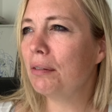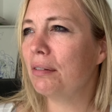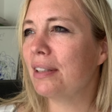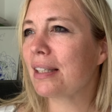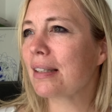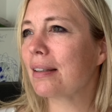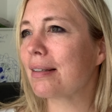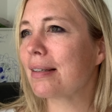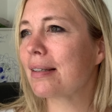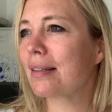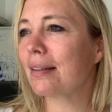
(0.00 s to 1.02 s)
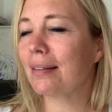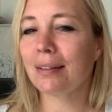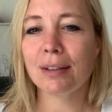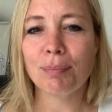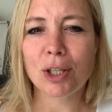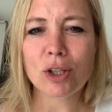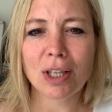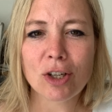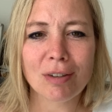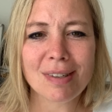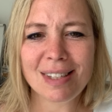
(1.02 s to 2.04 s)
Wir wissen, dass äh, die
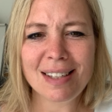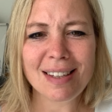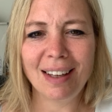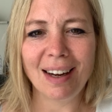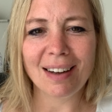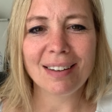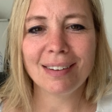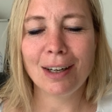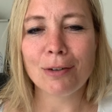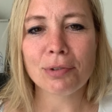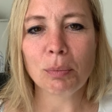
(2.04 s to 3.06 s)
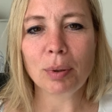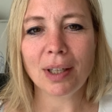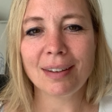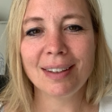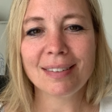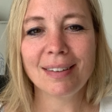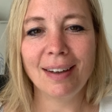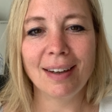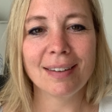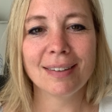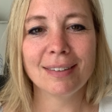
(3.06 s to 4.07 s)
Menschheit schon sehr, sehr lange auf dem Planeten
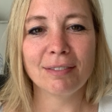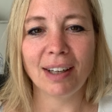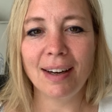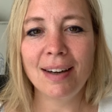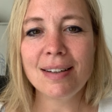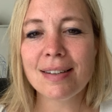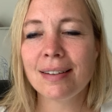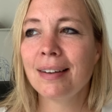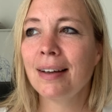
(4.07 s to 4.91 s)
Erde weilt